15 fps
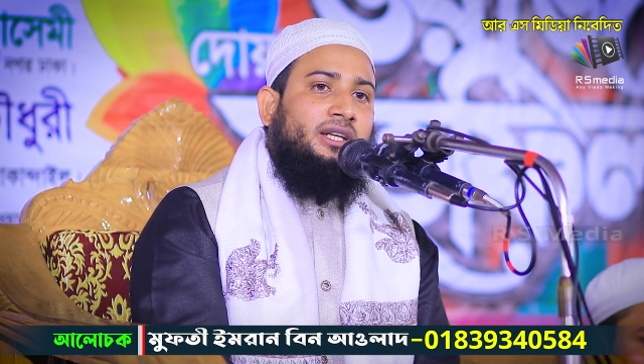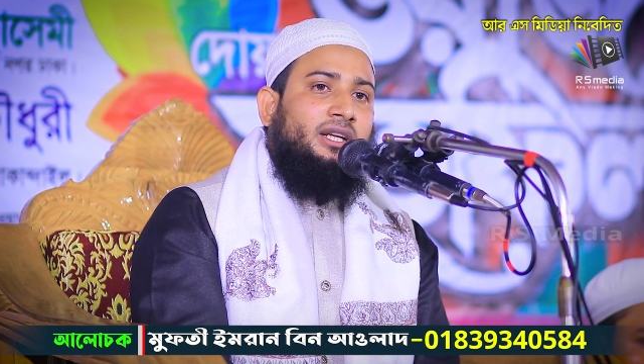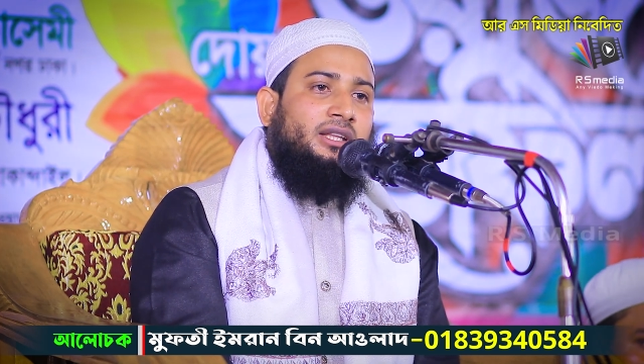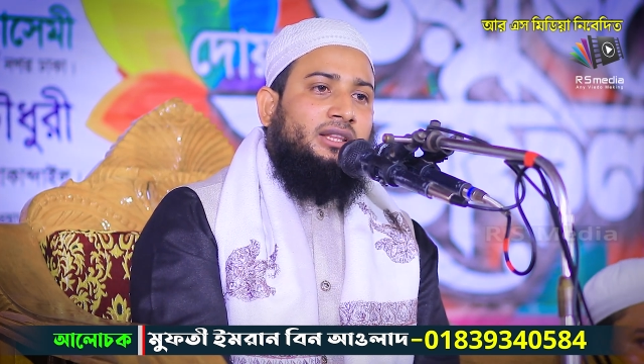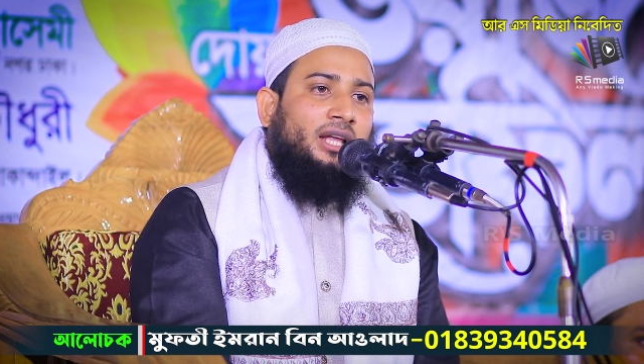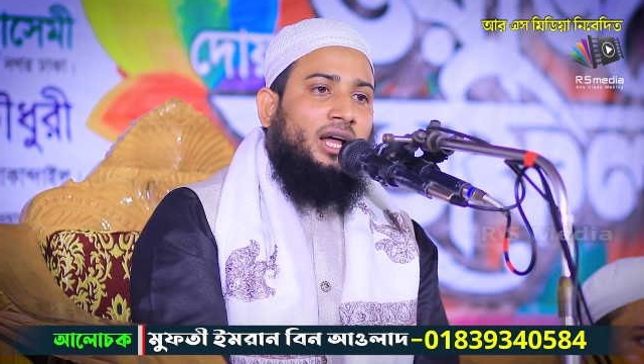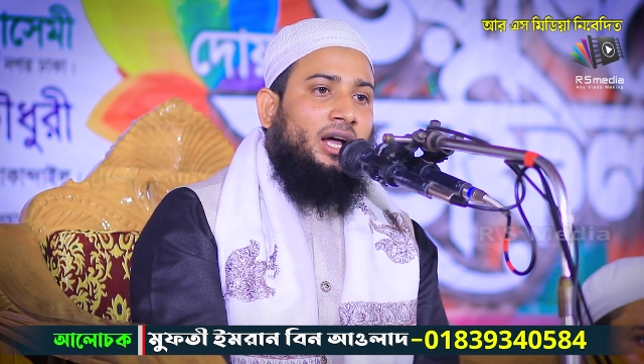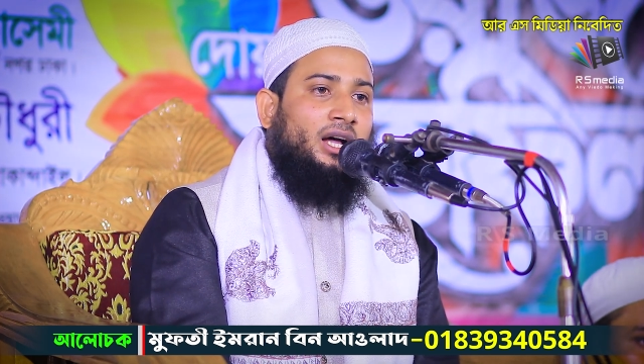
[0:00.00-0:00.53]

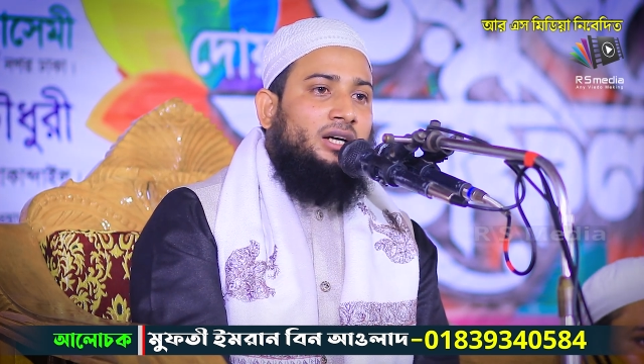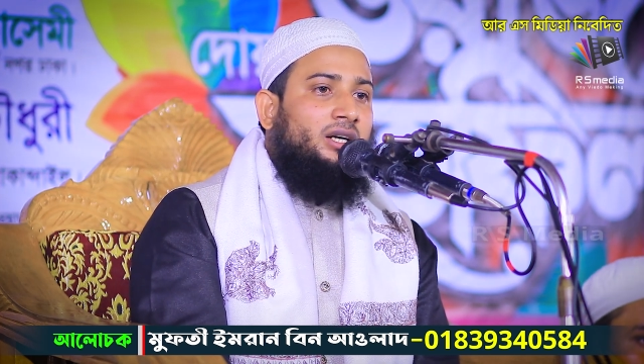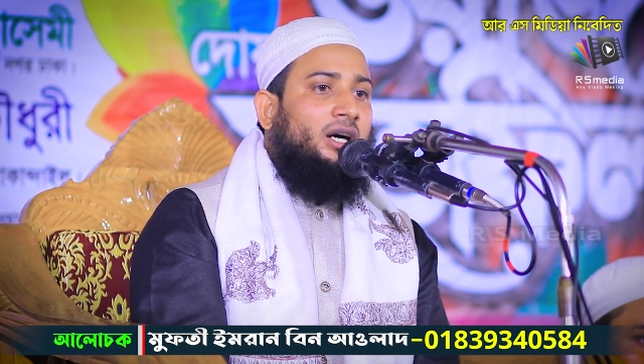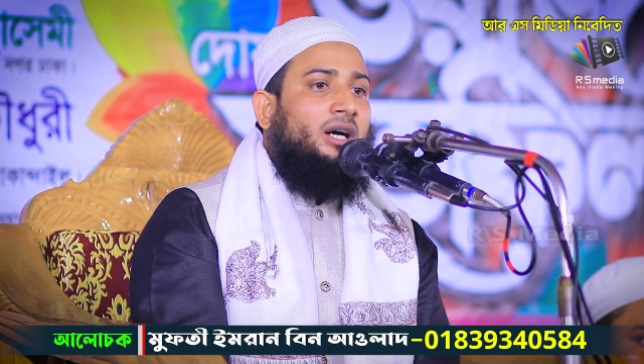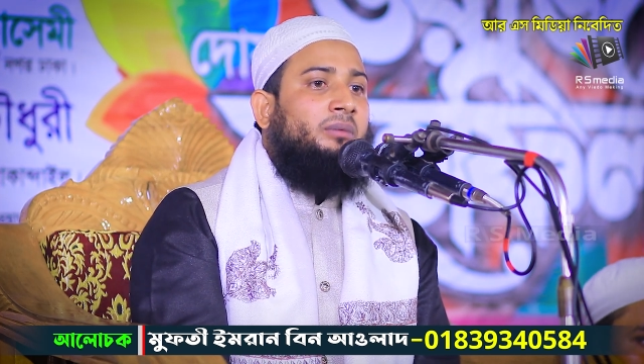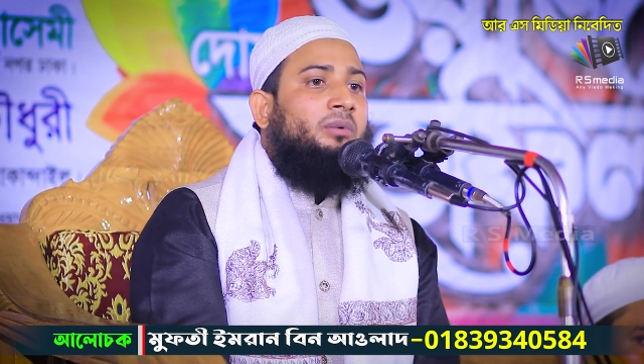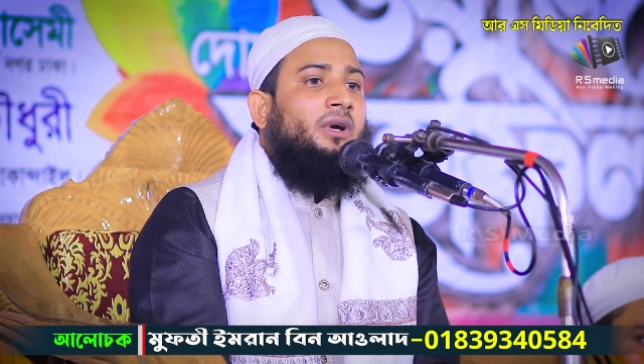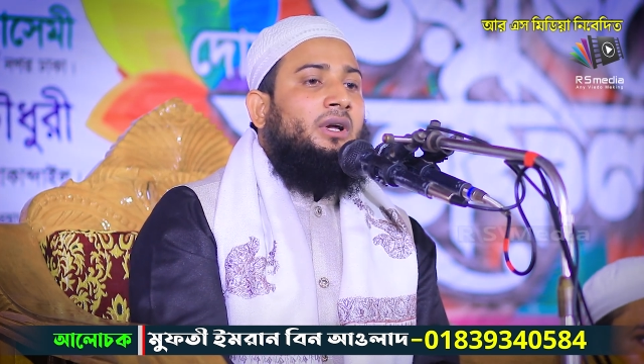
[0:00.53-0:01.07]

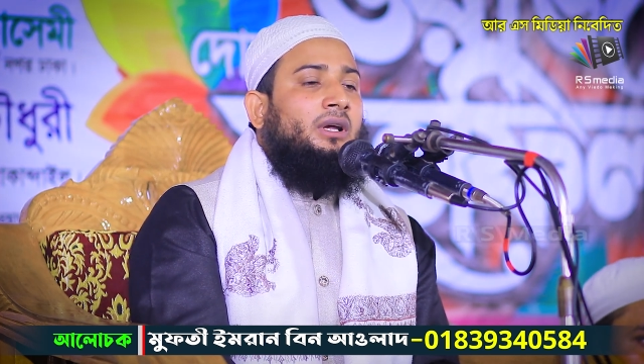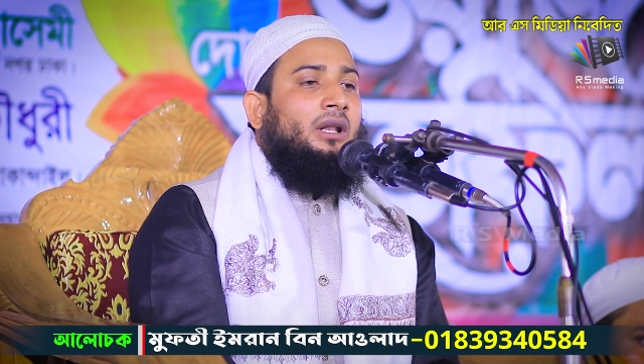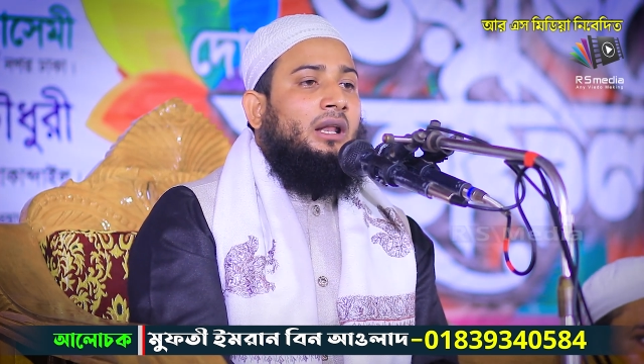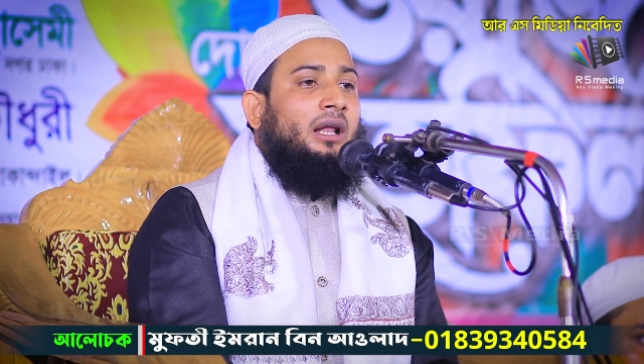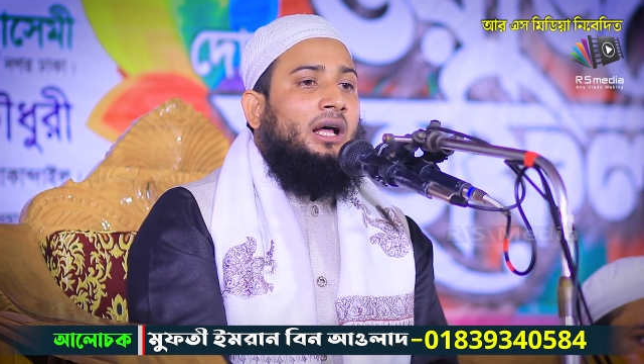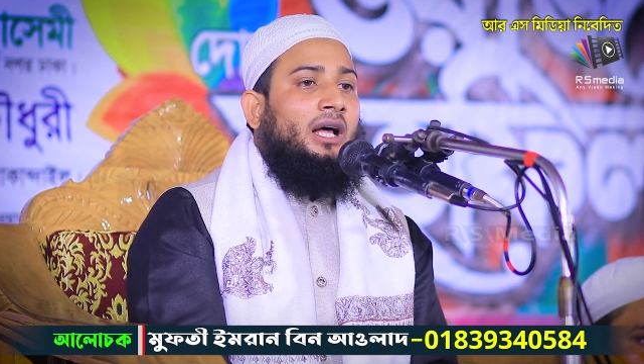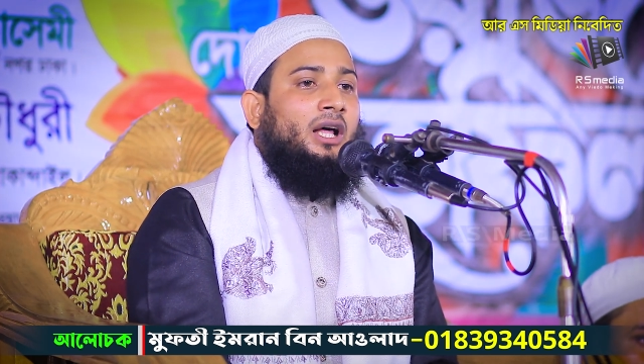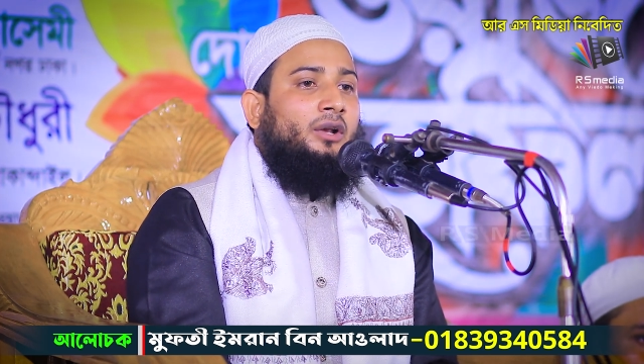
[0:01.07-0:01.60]
কিতাব
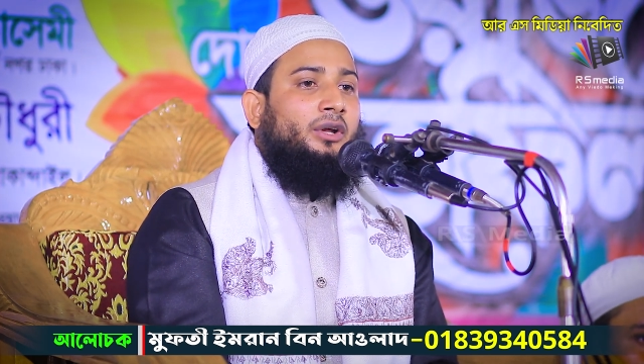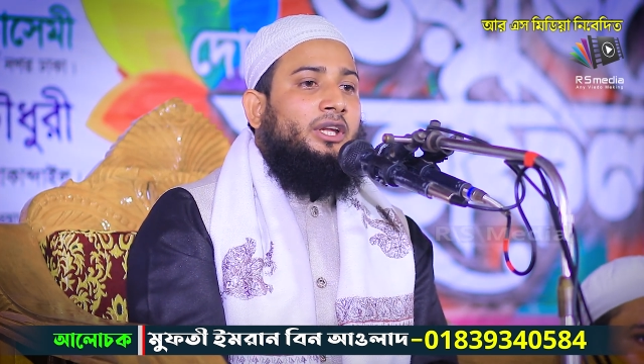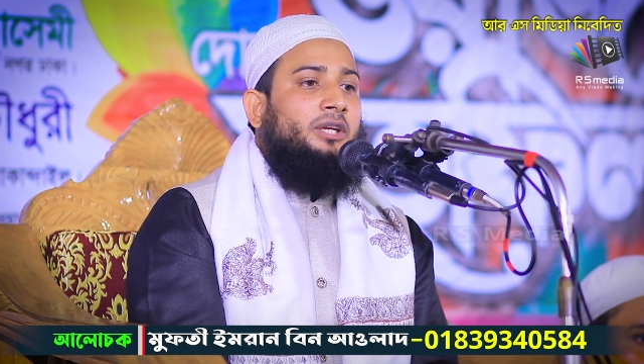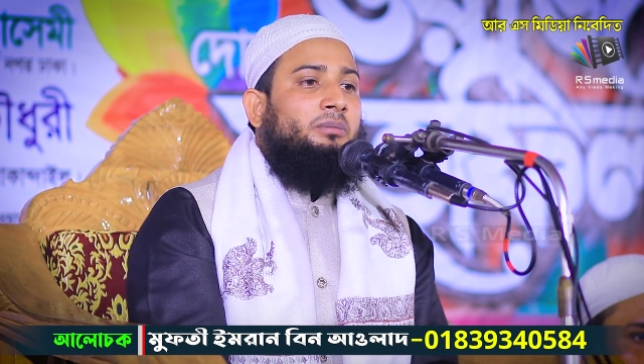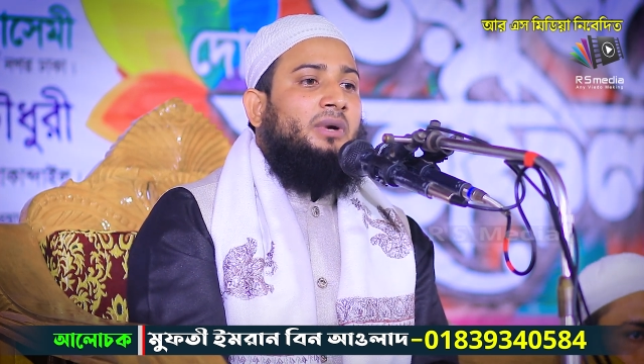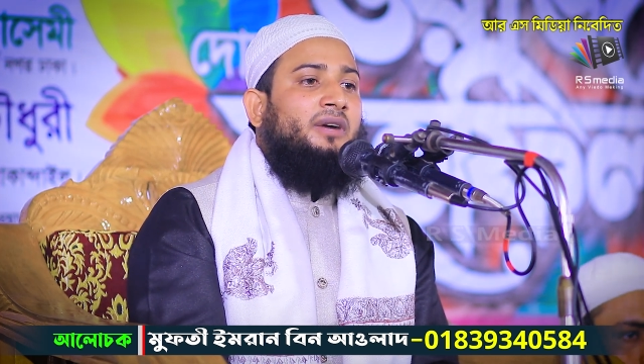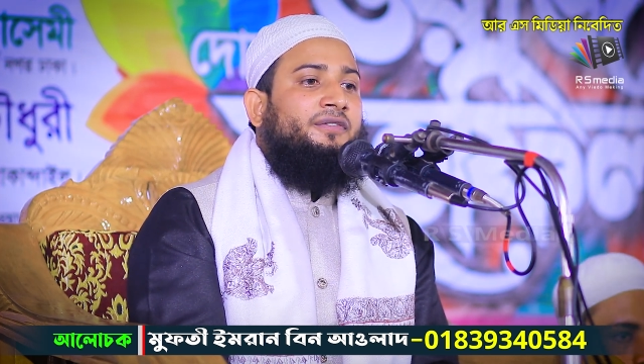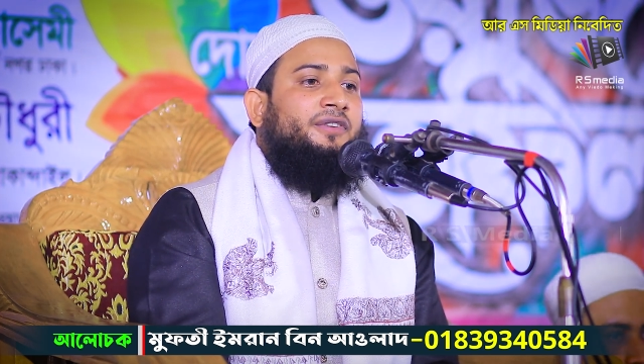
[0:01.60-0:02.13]

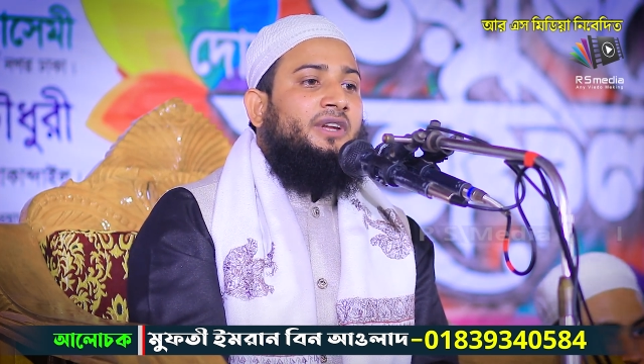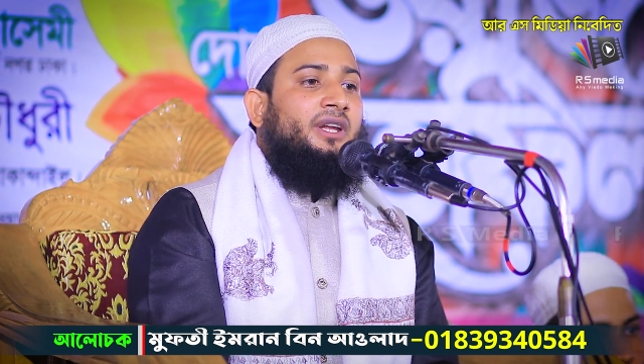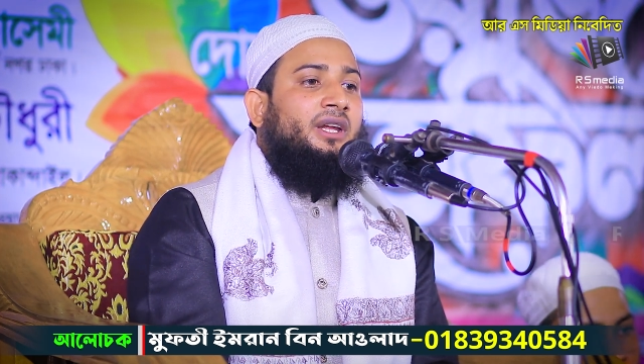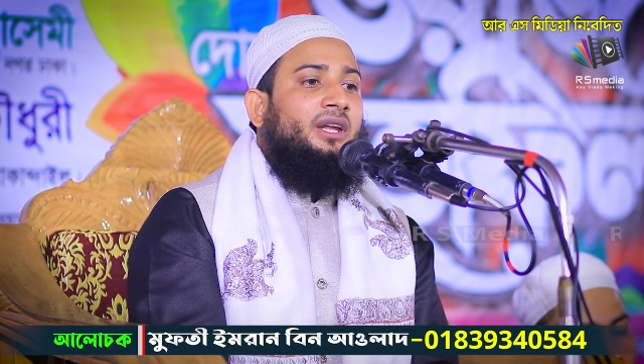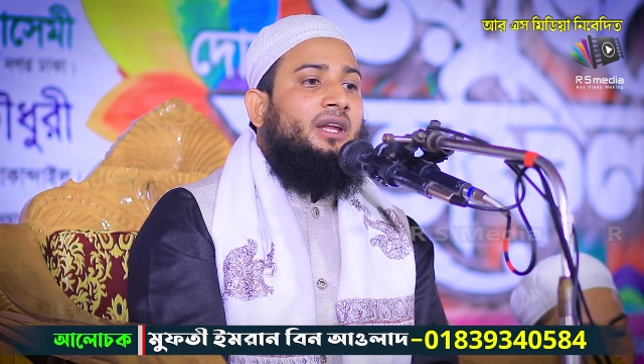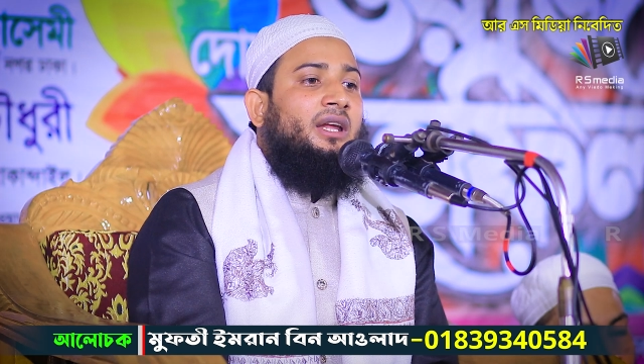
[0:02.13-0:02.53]
লাইবাফি